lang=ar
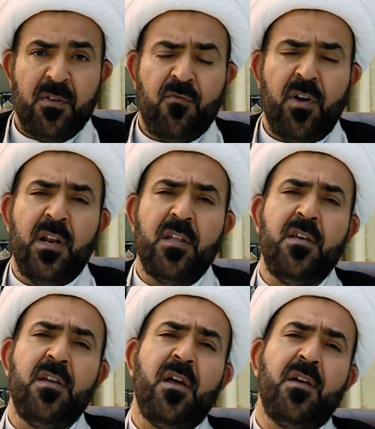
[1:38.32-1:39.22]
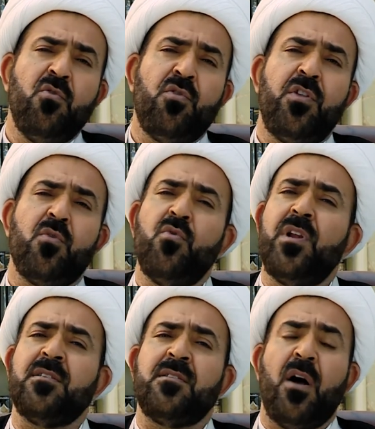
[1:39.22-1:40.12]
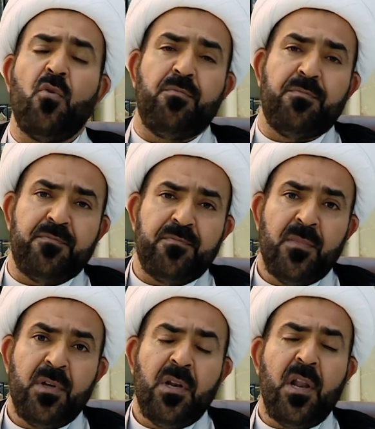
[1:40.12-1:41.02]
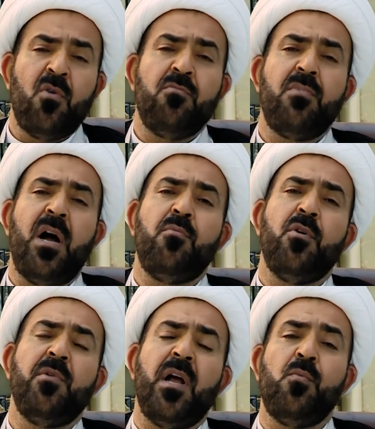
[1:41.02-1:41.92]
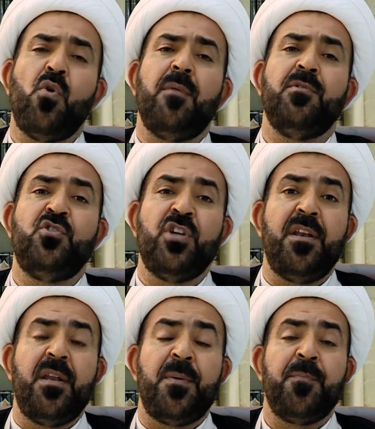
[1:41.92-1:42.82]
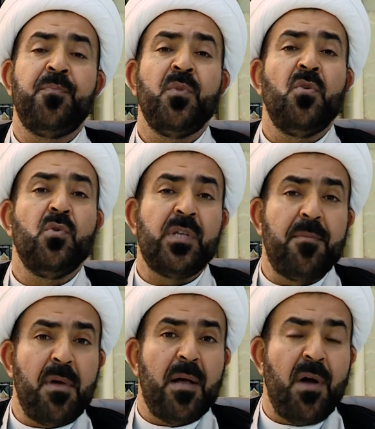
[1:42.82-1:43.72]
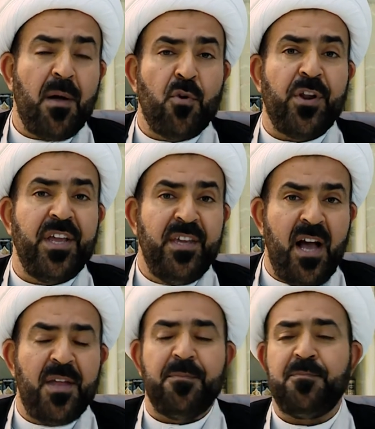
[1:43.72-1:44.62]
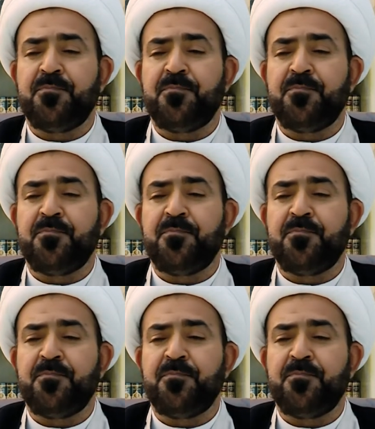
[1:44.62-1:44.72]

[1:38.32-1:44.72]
فالذين يكثرون الصوم لهم باب من ابواب الجنه يسمى باب الريان